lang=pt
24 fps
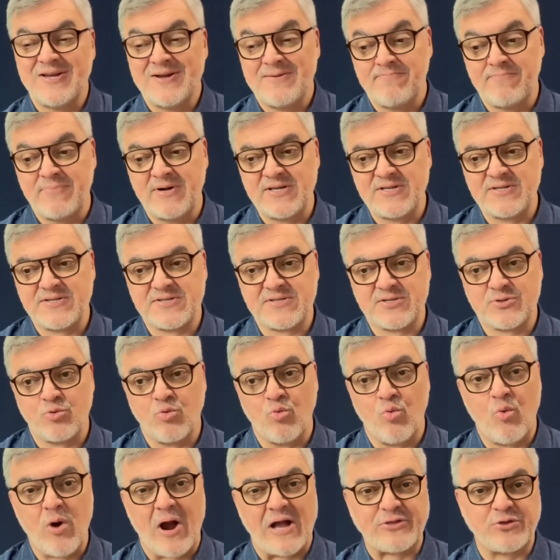mas com
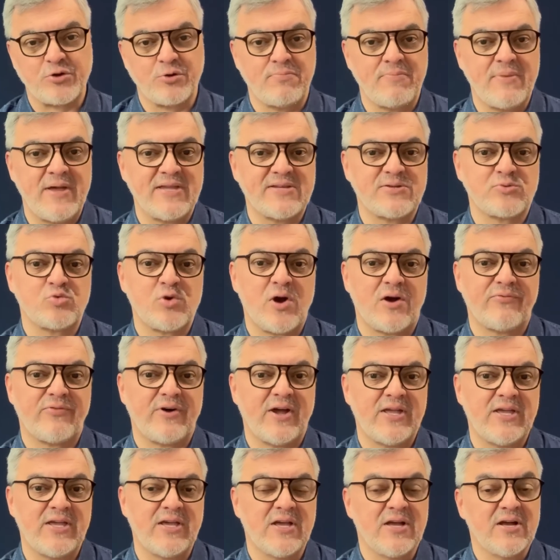quatro meses no
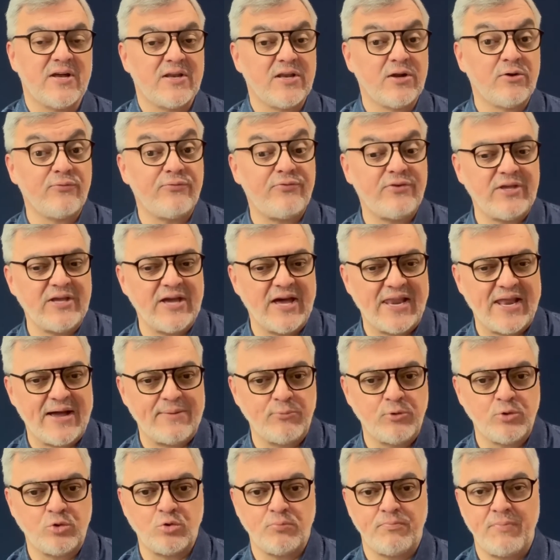Havaí não vinha lá
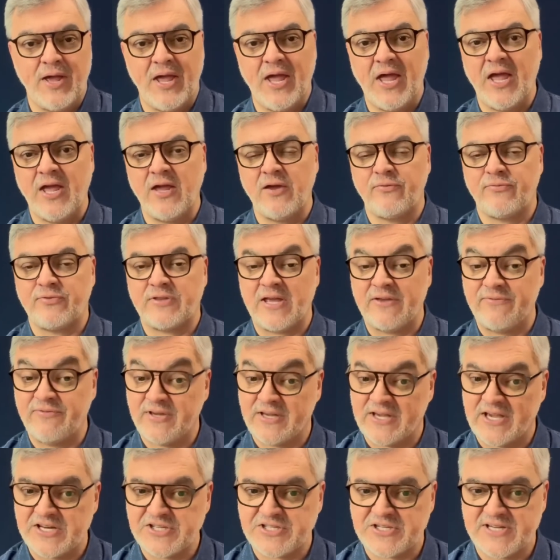muito bem, teve
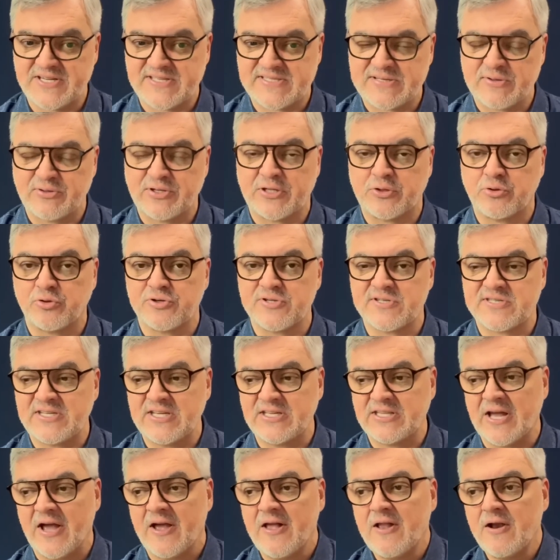rejeição da
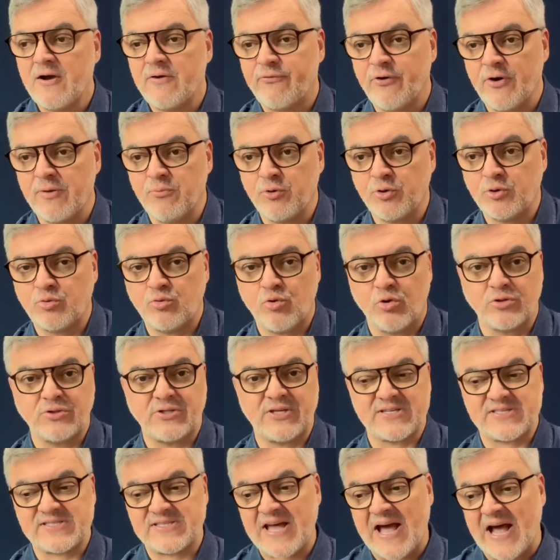torcida, foi muito
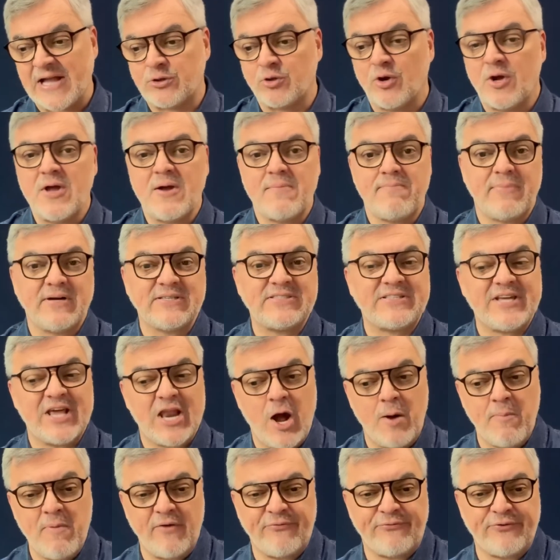contestado, mas será
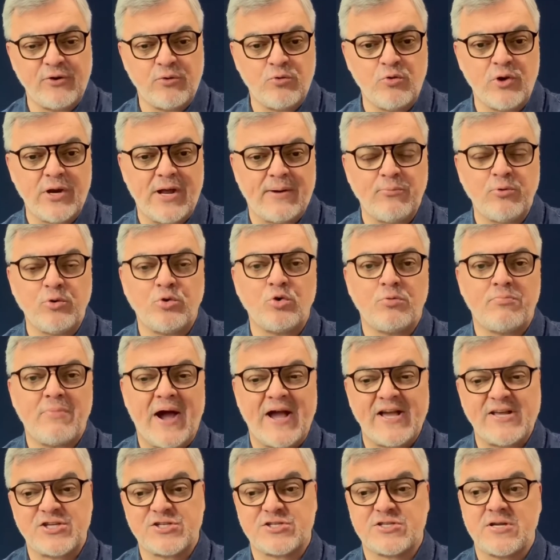uma figura muito
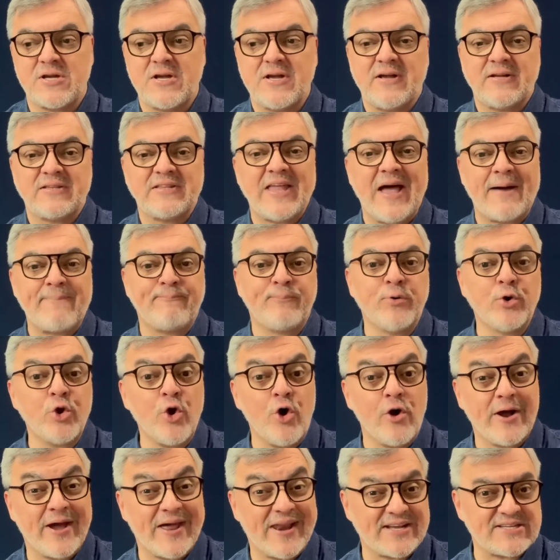mais da
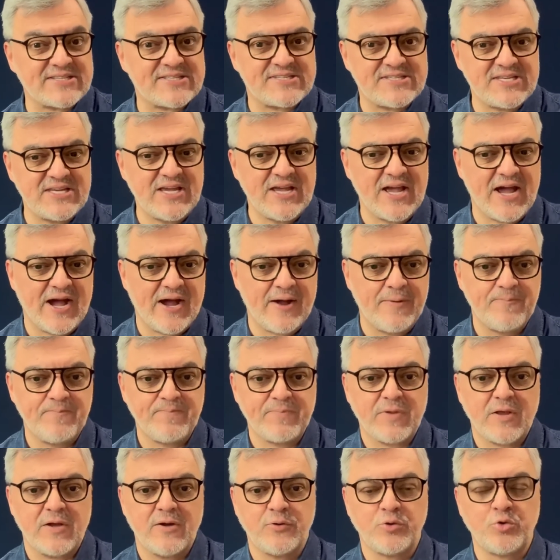burocracia
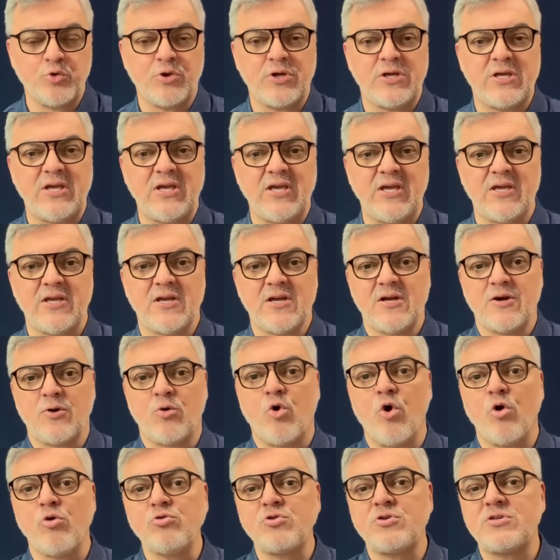do que
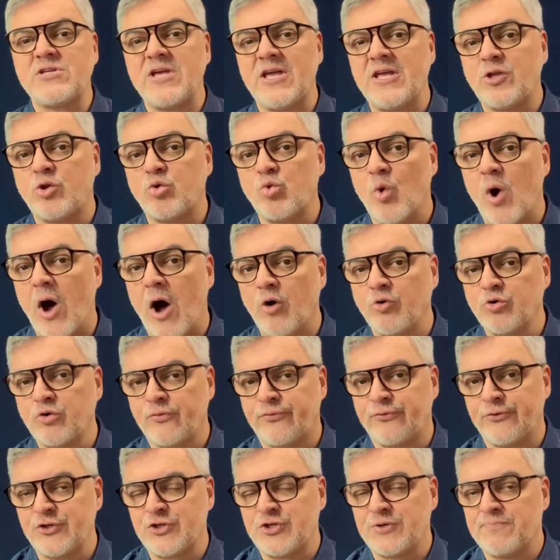conceitual do
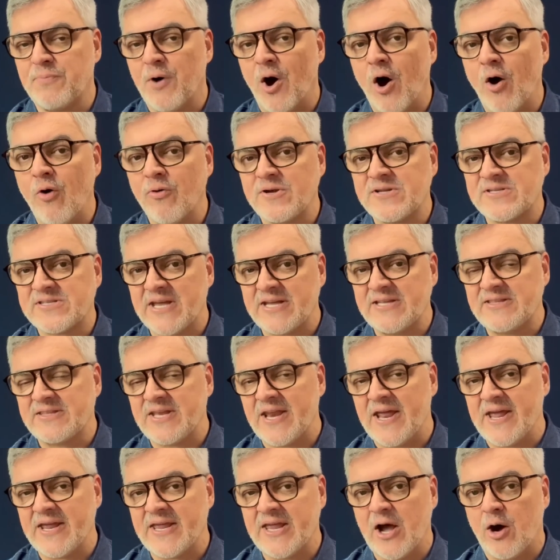futebol que está
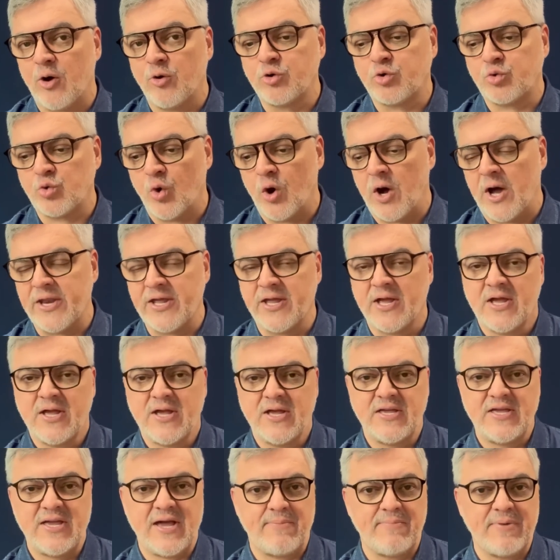entregue a Autuori
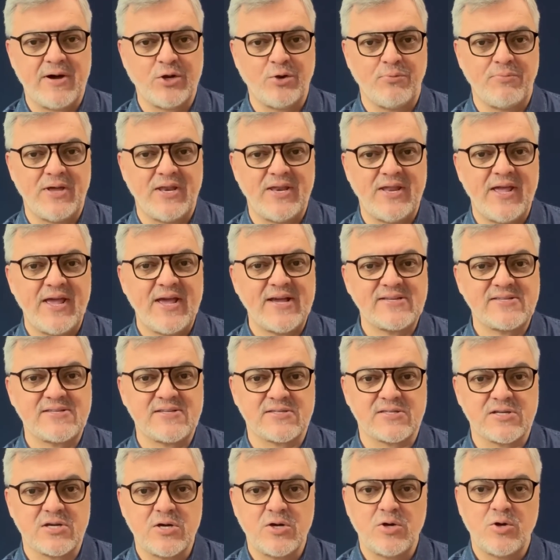e a Mano
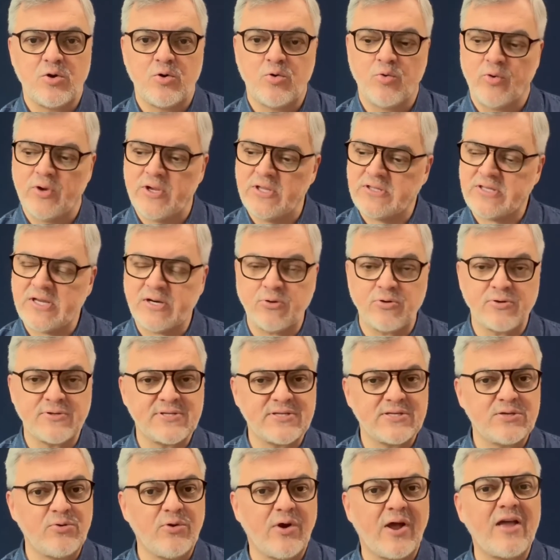Menezes, o Inter
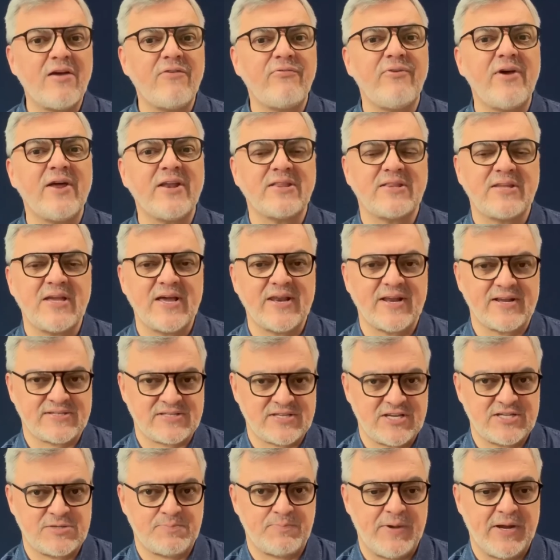conseguiu reverter
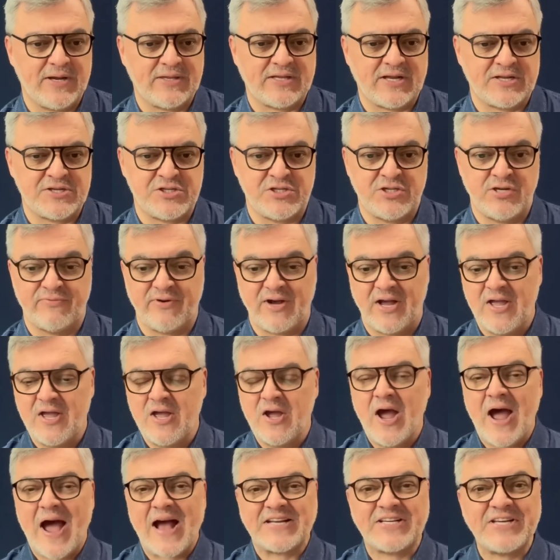essa expectativa.
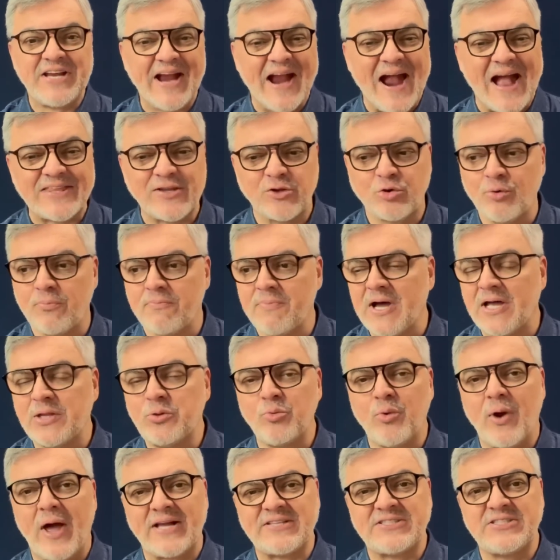A chegada do
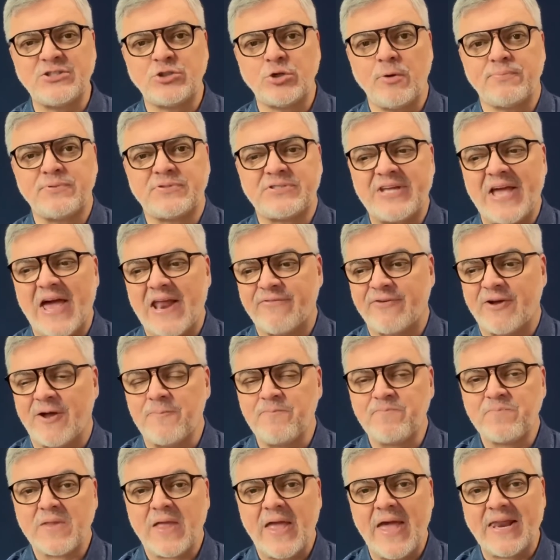Mano, a gente observa,
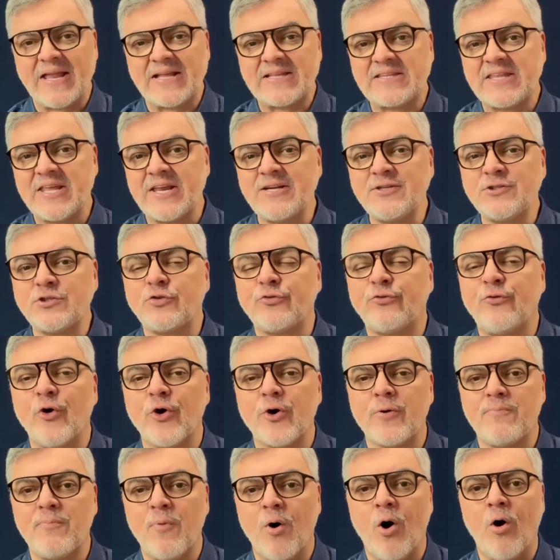ela
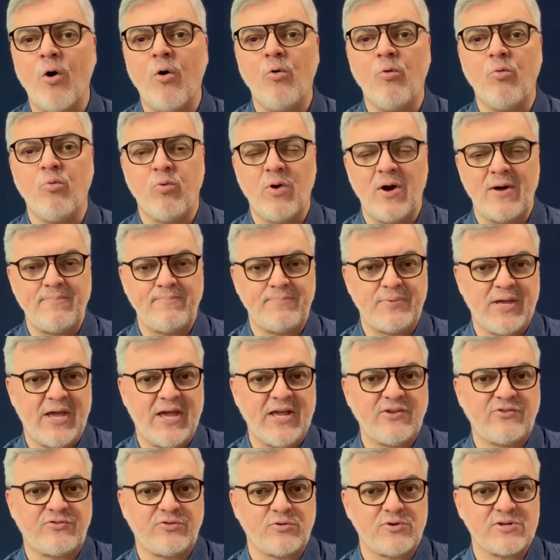transformou o
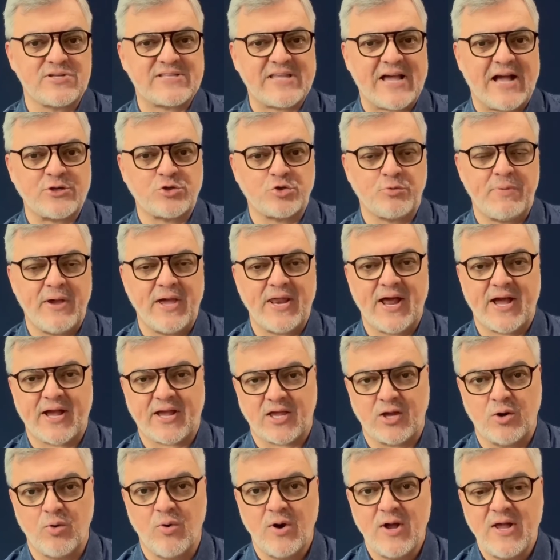ambiente no estádio
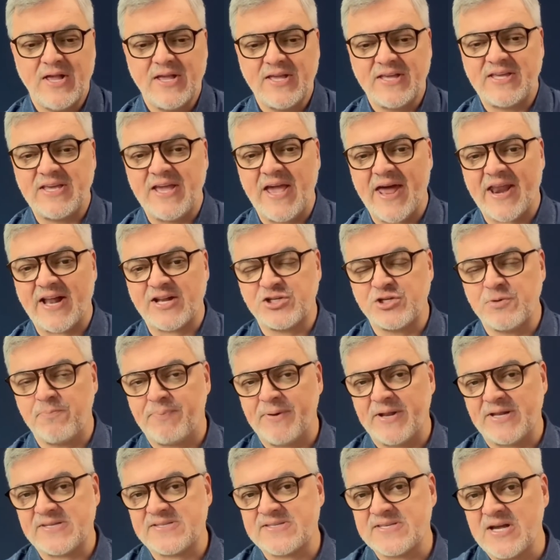Beira-Rio, que era de
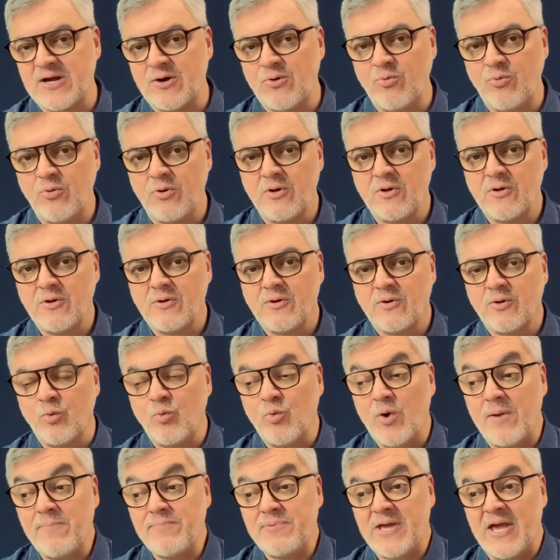pressão,
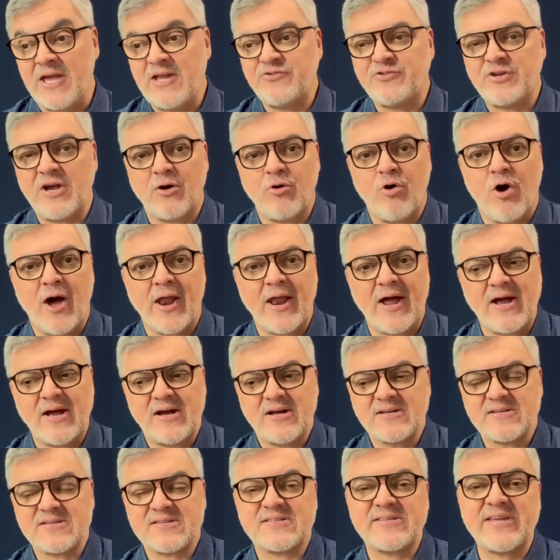num ambiente agora
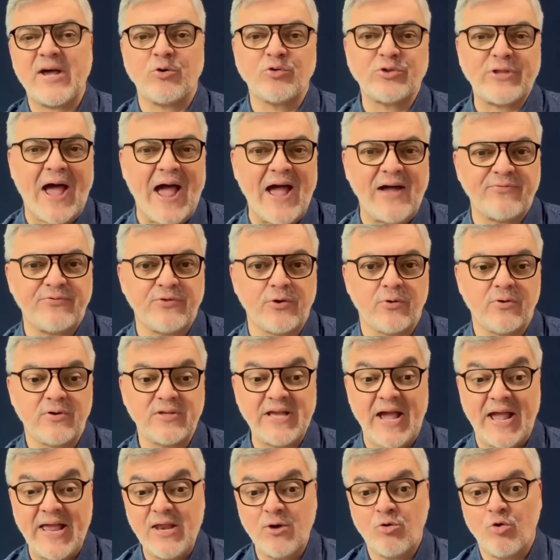saudável. E
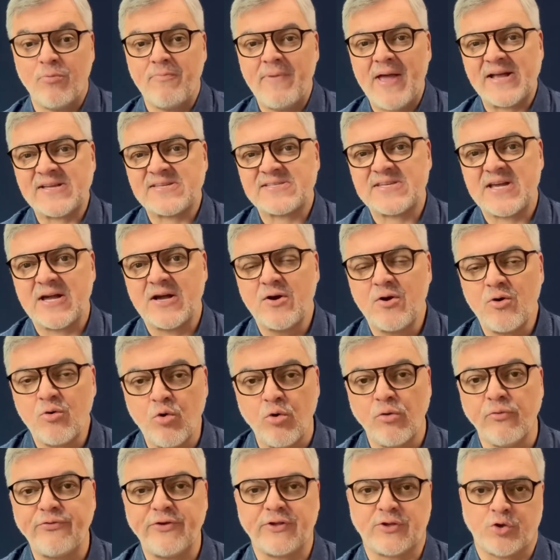aí ele começa
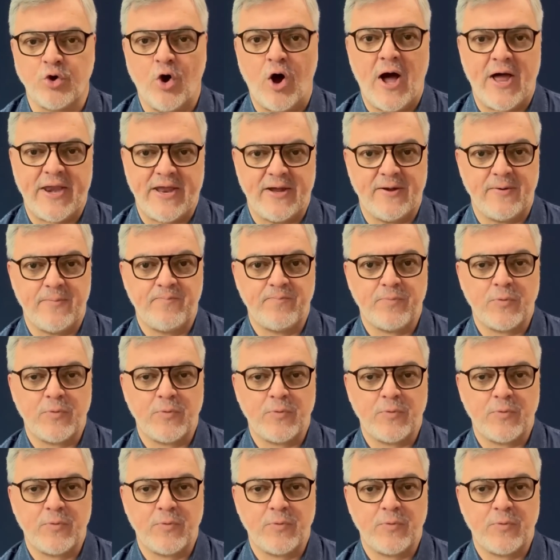com vitória.